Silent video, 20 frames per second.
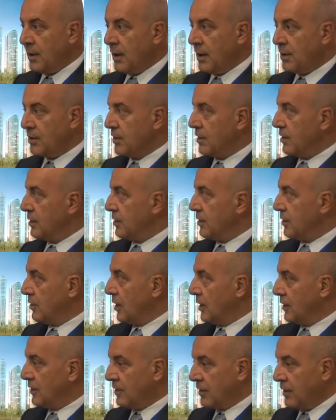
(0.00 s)

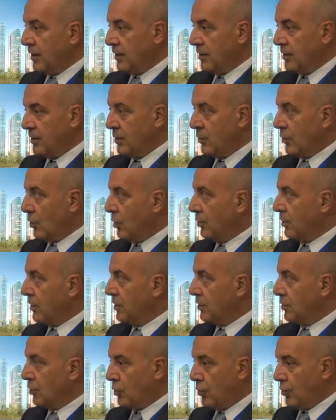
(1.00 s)
araçlarının getirilerinin
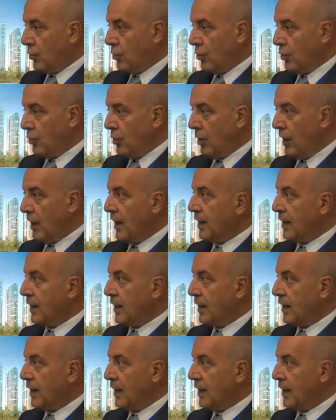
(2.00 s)
olmadığını görüyor.